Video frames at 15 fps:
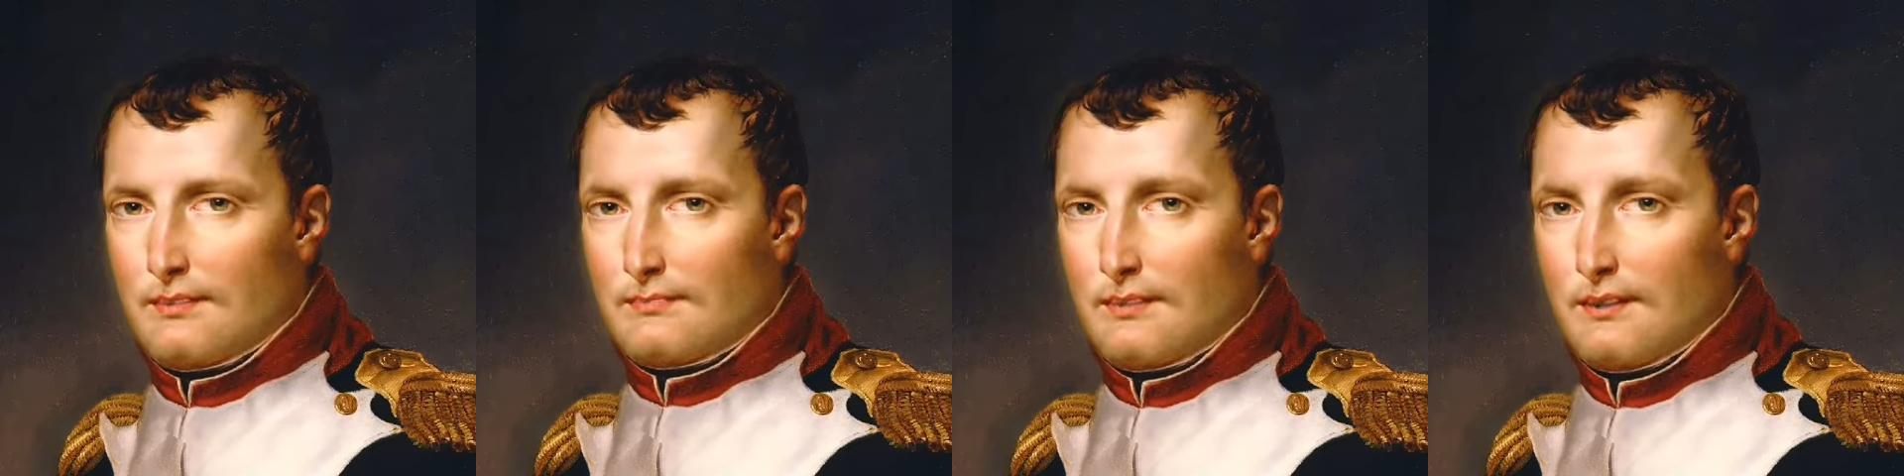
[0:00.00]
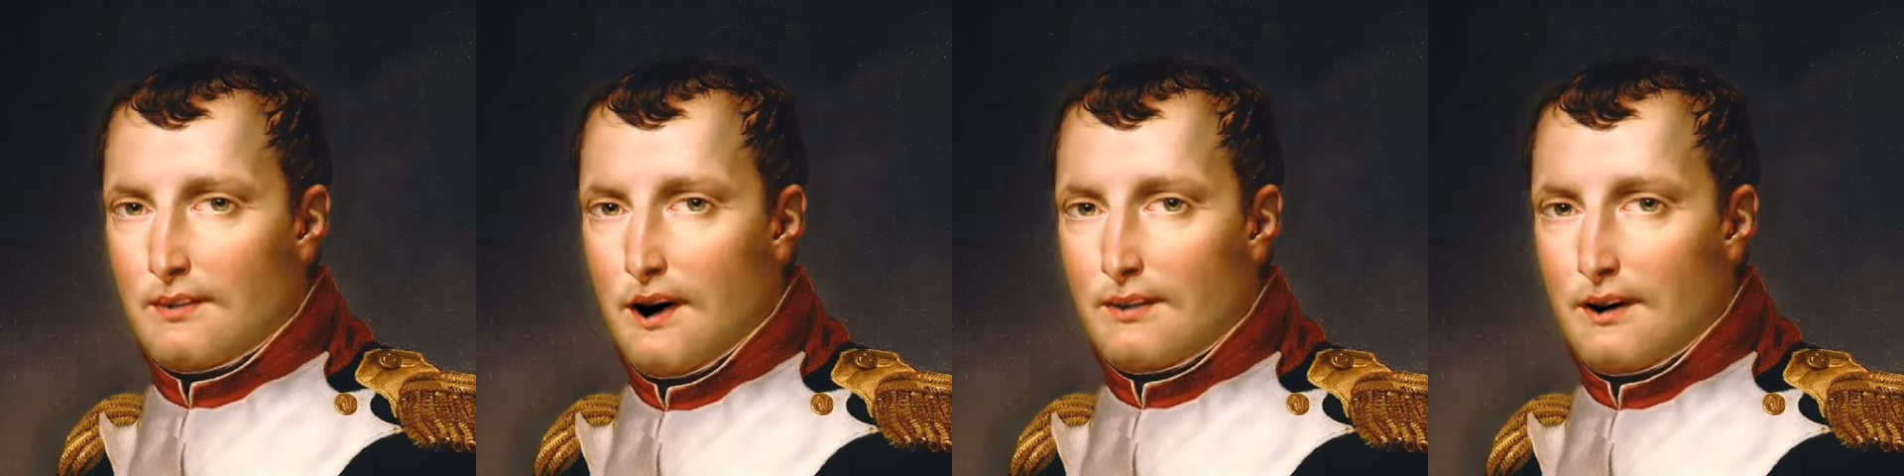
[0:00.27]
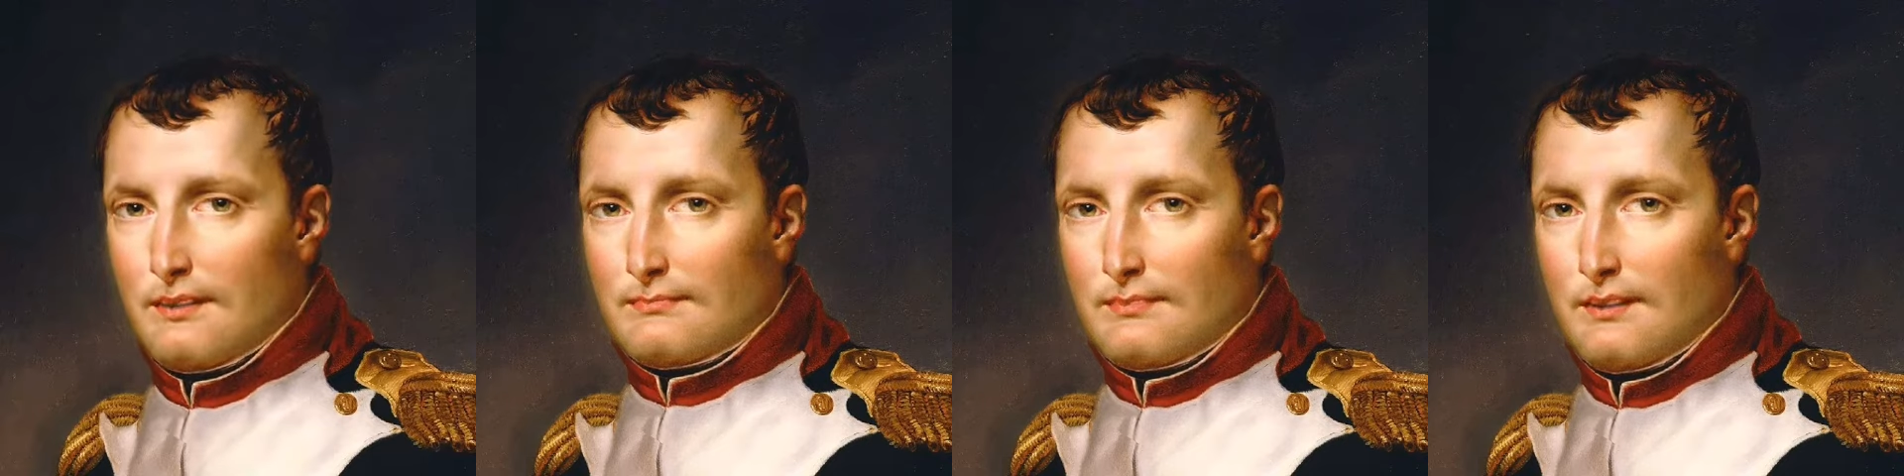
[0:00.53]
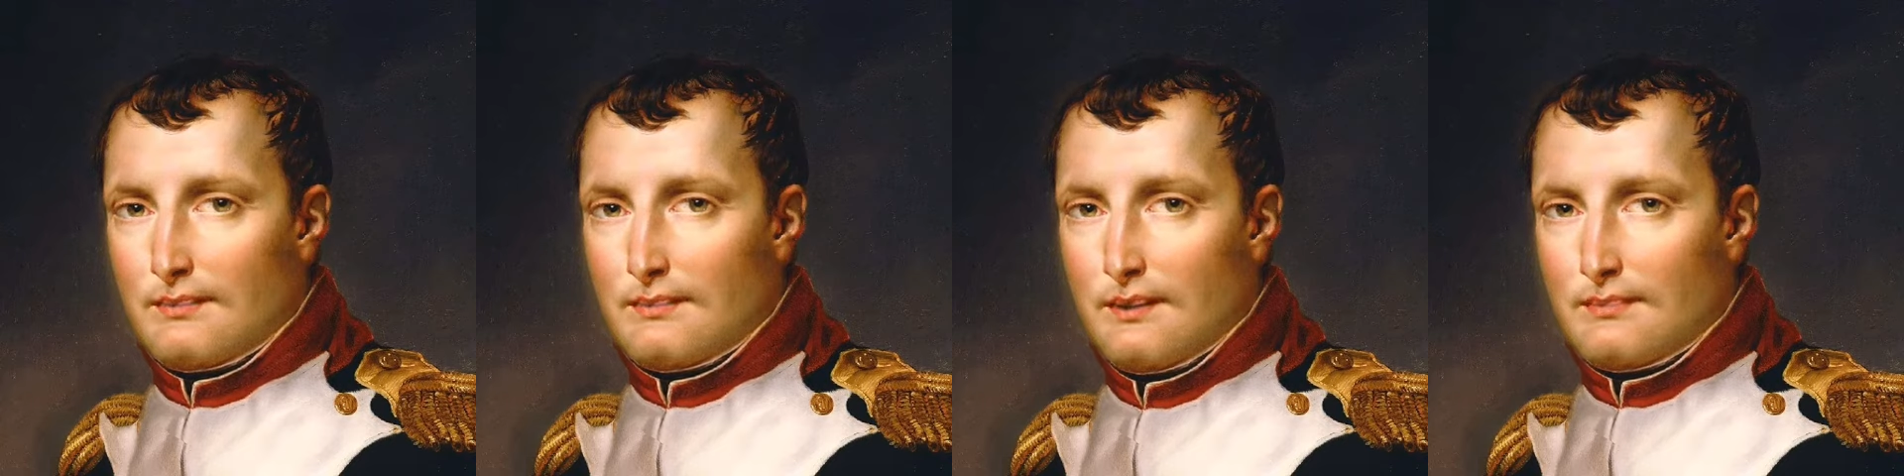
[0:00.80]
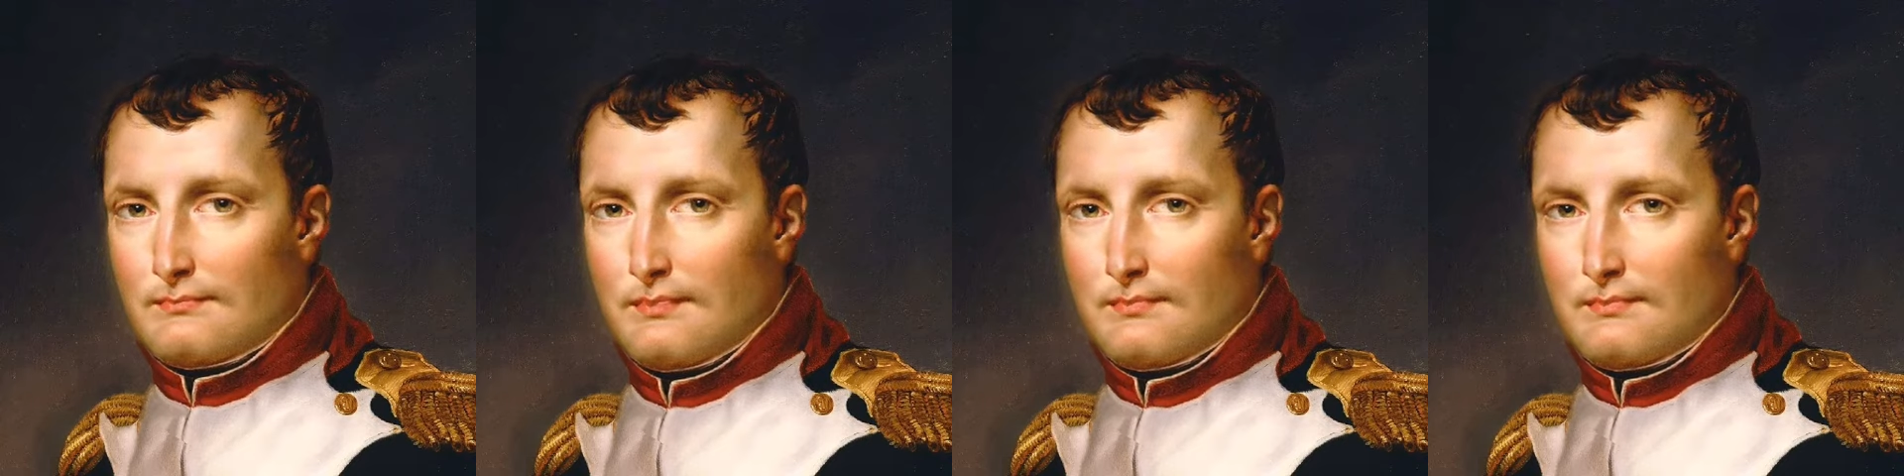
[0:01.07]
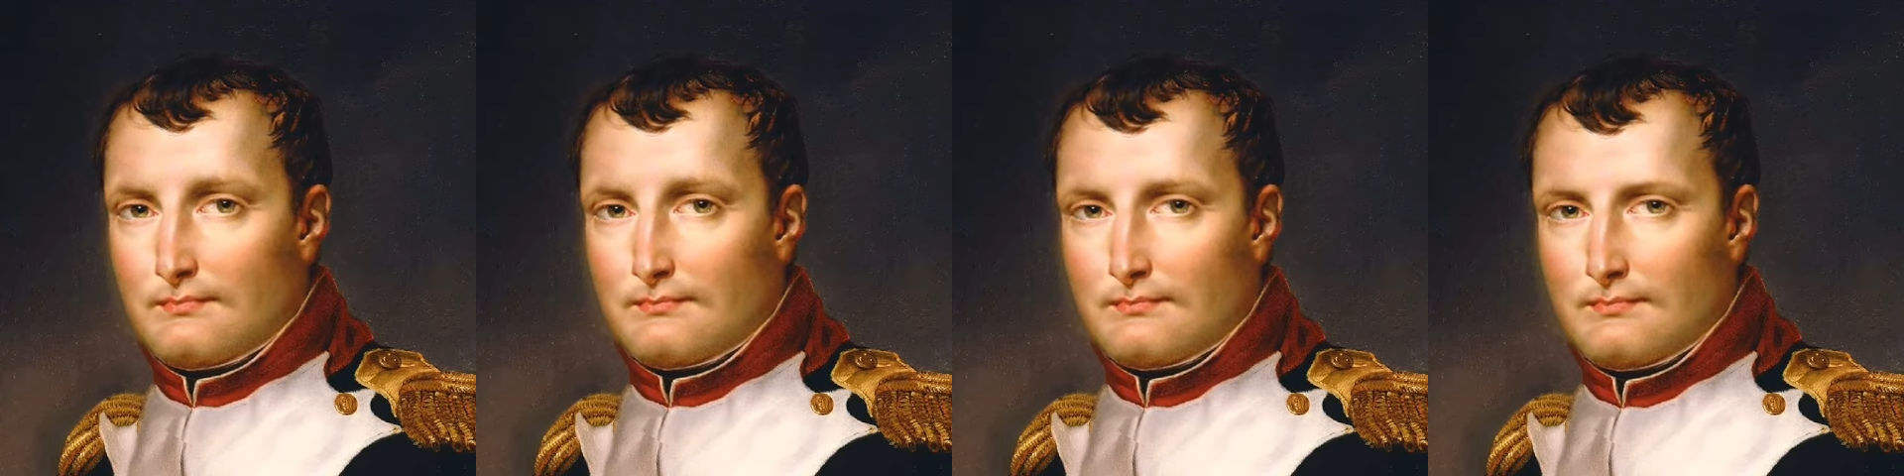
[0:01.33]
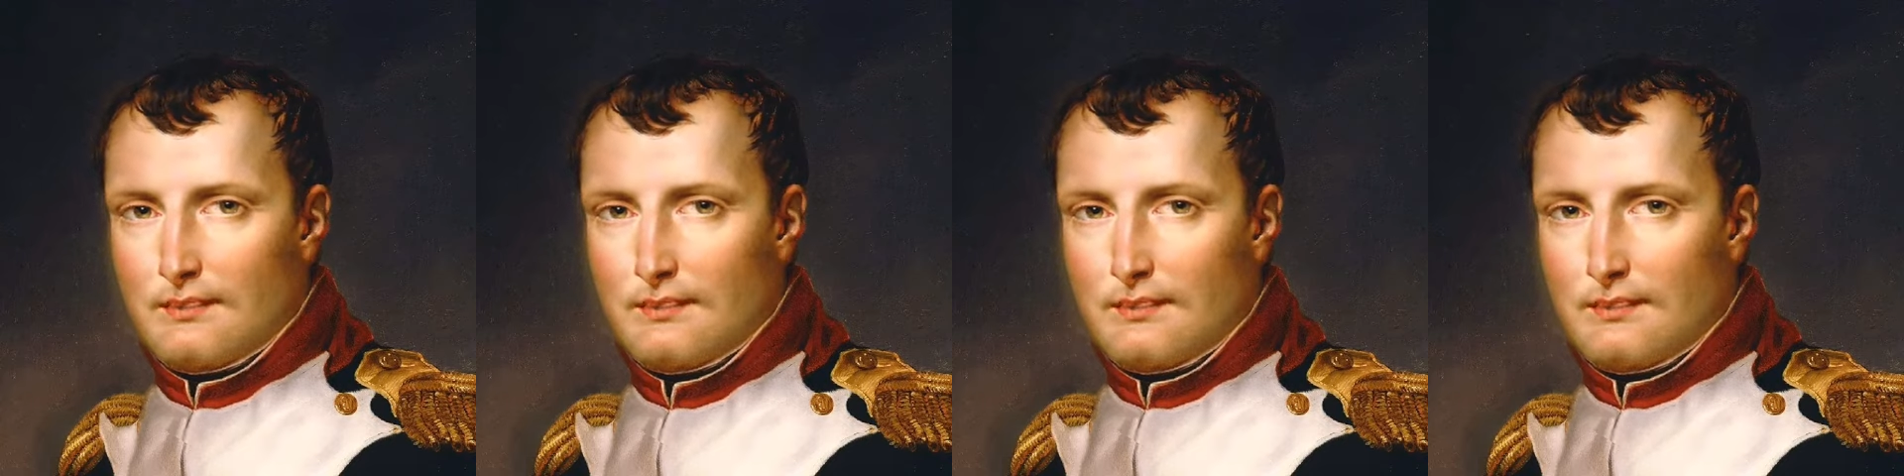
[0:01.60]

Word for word: à 1784,